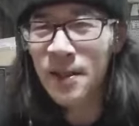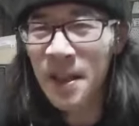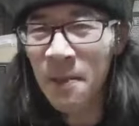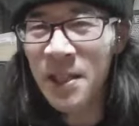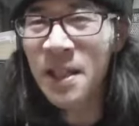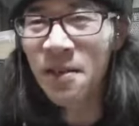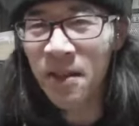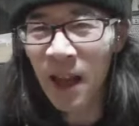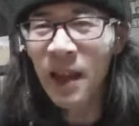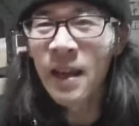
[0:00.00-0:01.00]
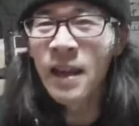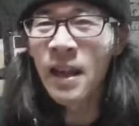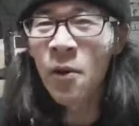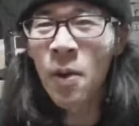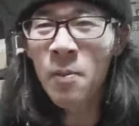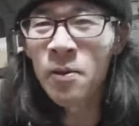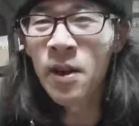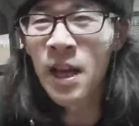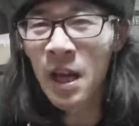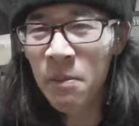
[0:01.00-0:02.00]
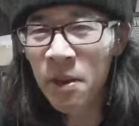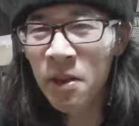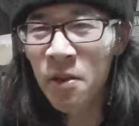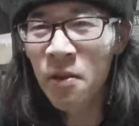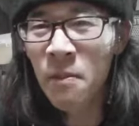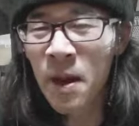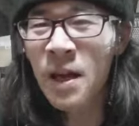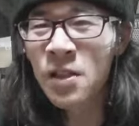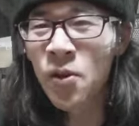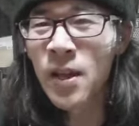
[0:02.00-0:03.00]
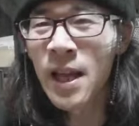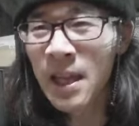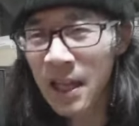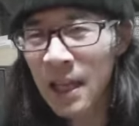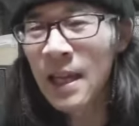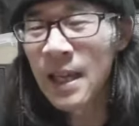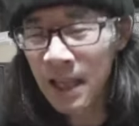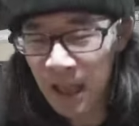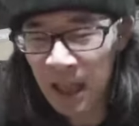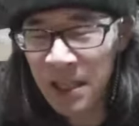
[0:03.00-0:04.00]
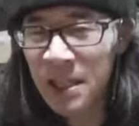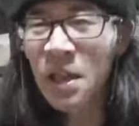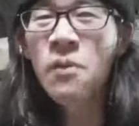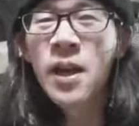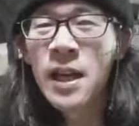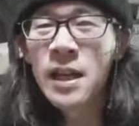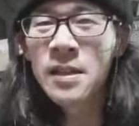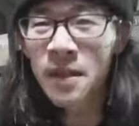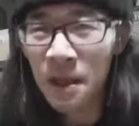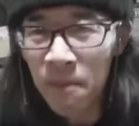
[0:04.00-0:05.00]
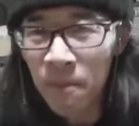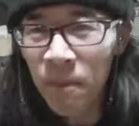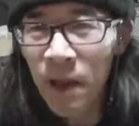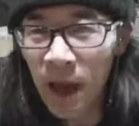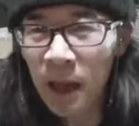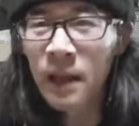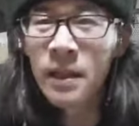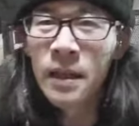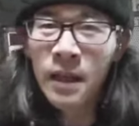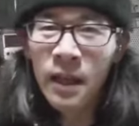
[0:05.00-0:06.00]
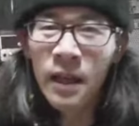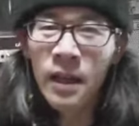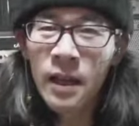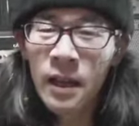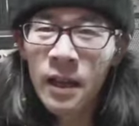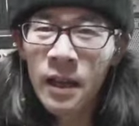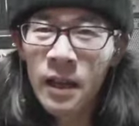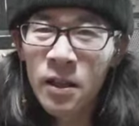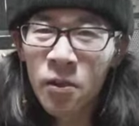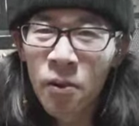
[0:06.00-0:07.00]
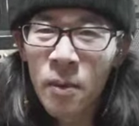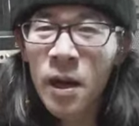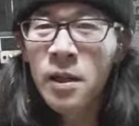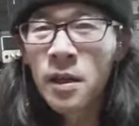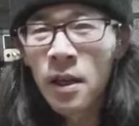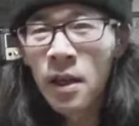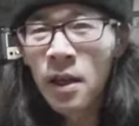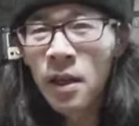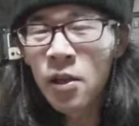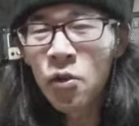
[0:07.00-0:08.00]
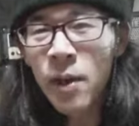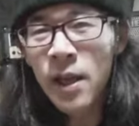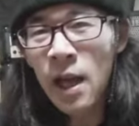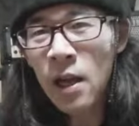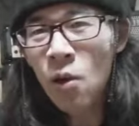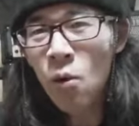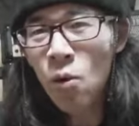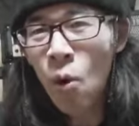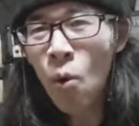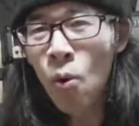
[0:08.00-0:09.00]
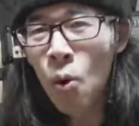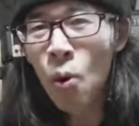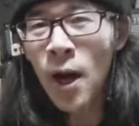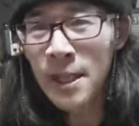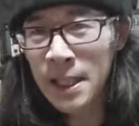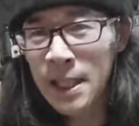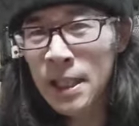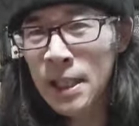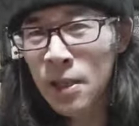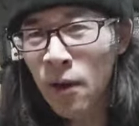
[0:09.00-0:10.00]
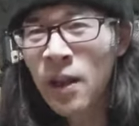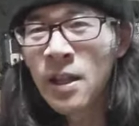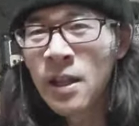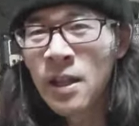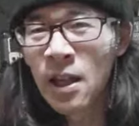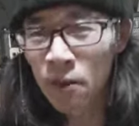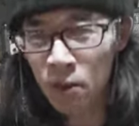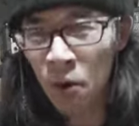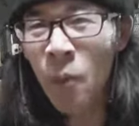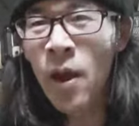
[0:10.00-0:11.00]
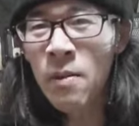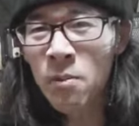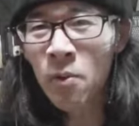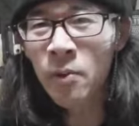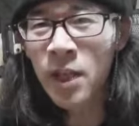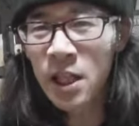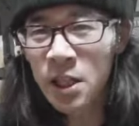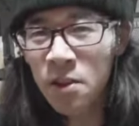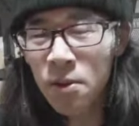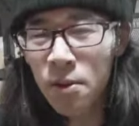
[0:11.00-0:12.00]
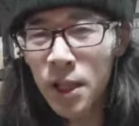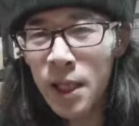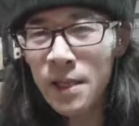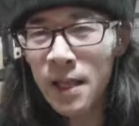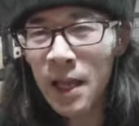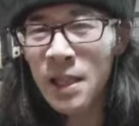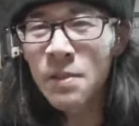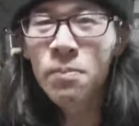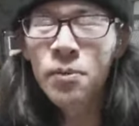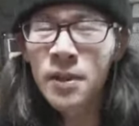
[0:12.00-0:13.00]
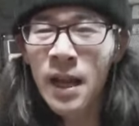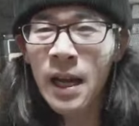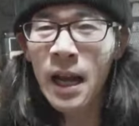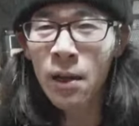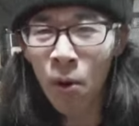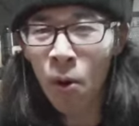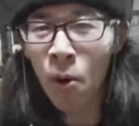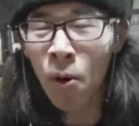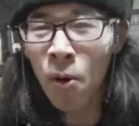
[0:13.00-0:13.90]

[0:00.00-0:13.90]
してましたので、えー、オペアンプの中身っていうのはまあそれなりに、えー、知ってるわけなんですね。はい、えー、っとまあ、えー、有名な4558とかってっていうオペアンポも非常にですねシンプルな回路、